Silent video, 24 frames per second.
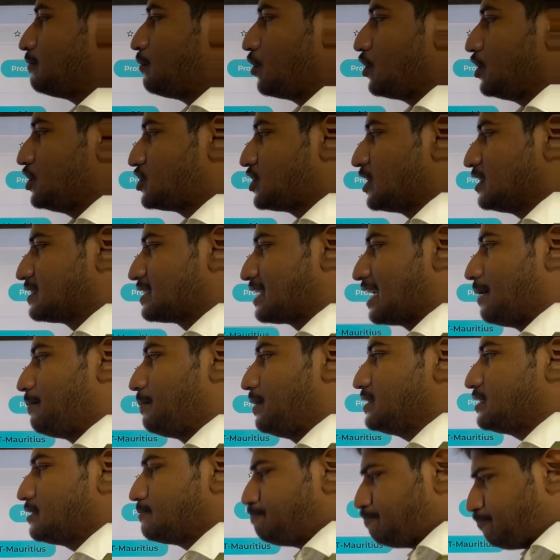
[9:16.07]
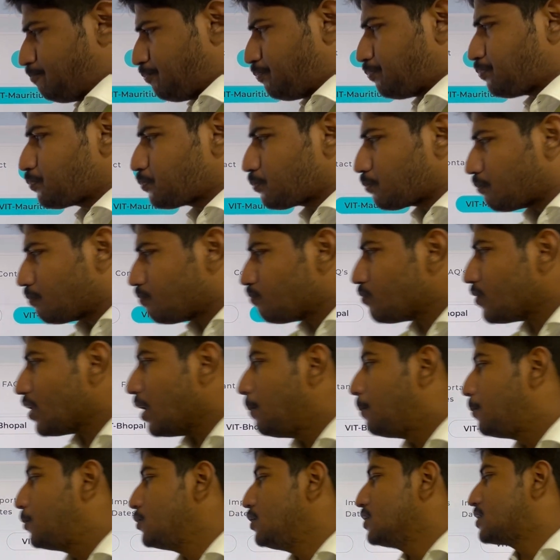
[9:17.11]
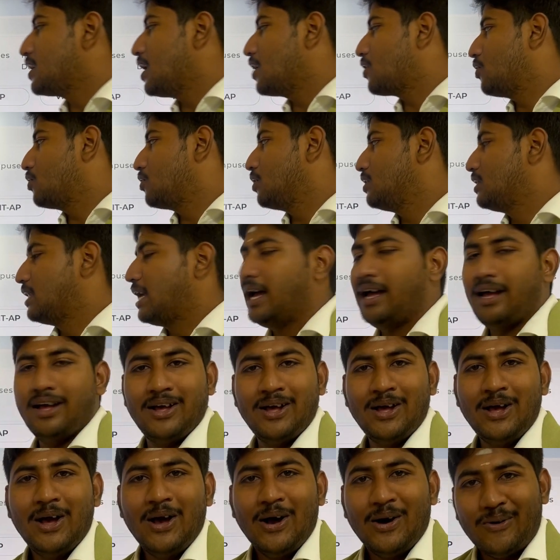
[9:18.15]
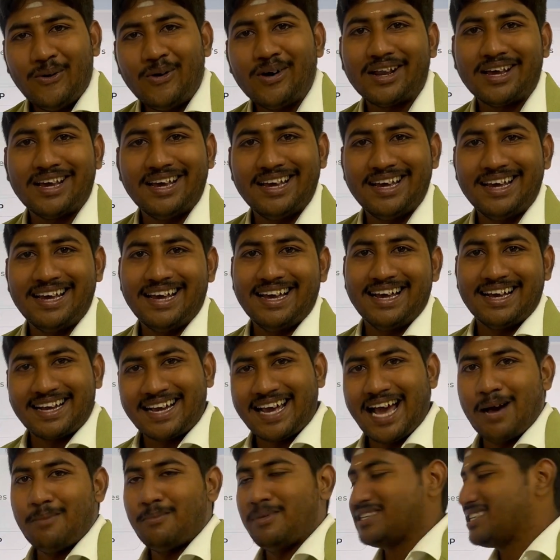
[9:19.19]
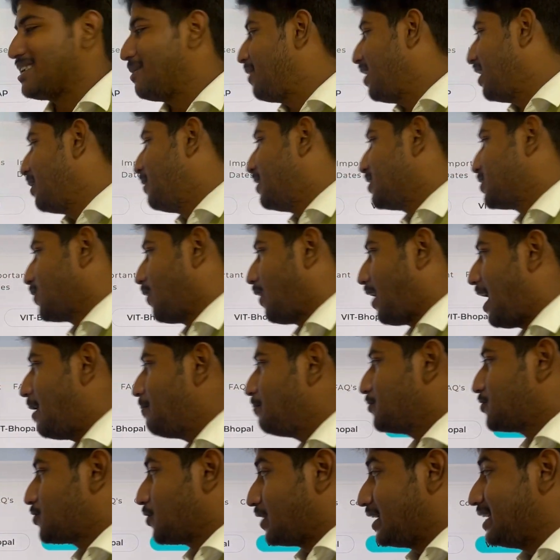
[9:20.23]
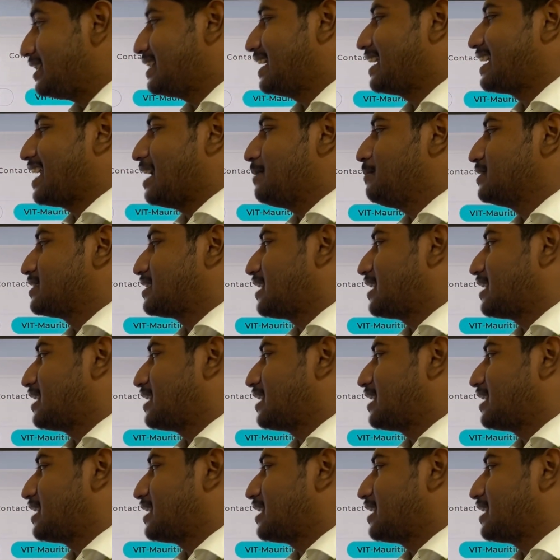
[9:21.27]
மொரிஷியஸ் கேம்பஸ் புதுசாக கொண்டு வந்த ஒரு கேம்பஸ் அப்படிங்கிற மாதிரி சொல்லலாம் ஸோ இந்த கேம்பஸ்